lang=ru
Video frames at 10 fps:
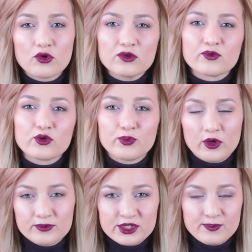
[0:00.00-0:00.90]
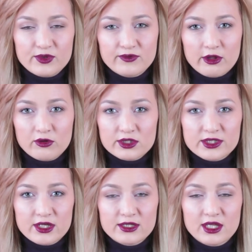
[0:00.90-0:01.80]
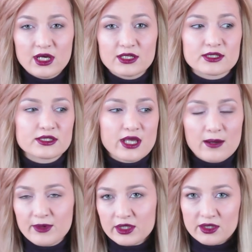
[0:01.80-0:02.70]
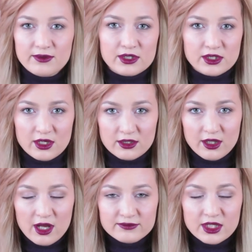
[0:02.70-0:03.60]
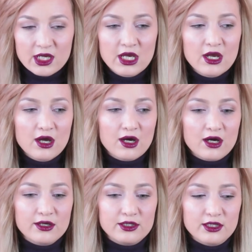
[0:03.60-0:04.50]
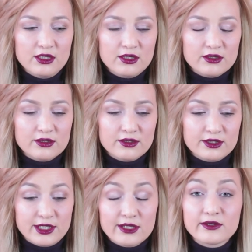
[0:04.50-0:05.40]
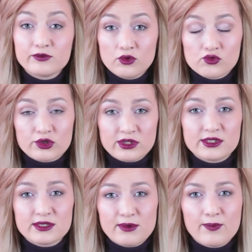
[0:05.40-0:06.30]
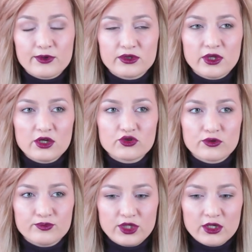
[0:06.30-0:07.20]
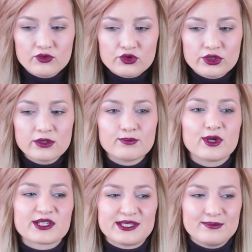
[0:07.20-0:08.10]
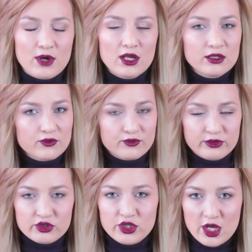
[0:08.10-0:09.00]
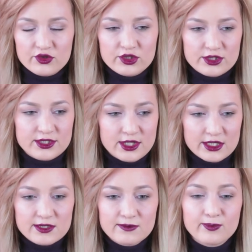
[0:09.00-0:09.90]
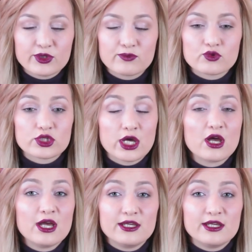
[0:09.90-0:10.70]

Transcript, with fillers: Уход в любом типе волос – это самое, наверное, главное. А, и э, я давно уже для себя поняла, что мне нужны максимально увлажняющие средства, потому что